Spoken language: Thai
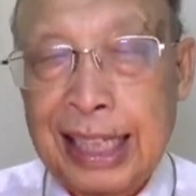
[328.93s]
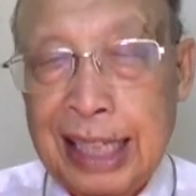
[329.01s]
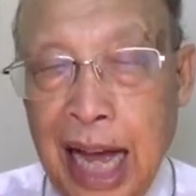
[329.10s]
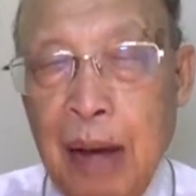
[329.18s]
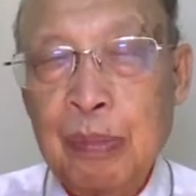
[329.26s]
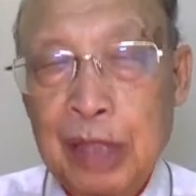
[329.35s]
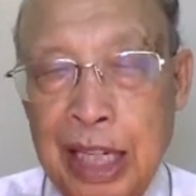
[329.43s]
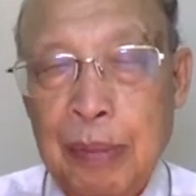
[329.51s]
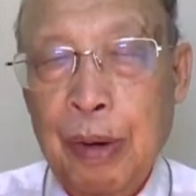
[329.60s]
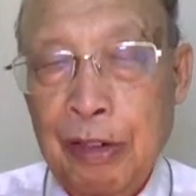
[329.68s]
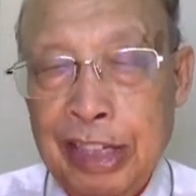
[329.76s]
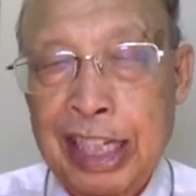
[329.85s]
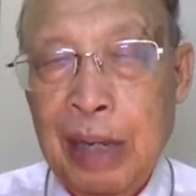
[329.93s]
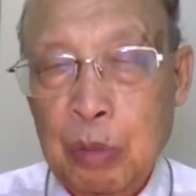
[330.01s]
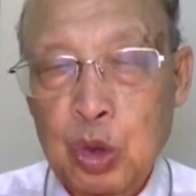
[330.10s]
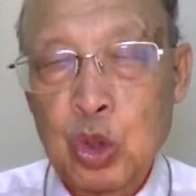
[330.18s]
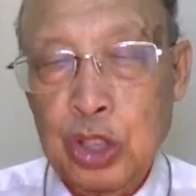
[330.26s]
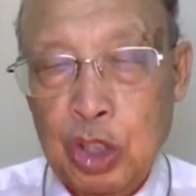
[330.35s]
ตามที่พระวิญญาณบุรุ
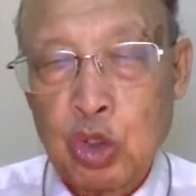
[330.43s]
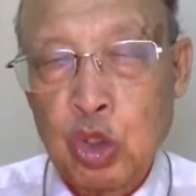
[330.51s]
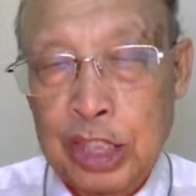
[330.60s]
ษเจ้าดล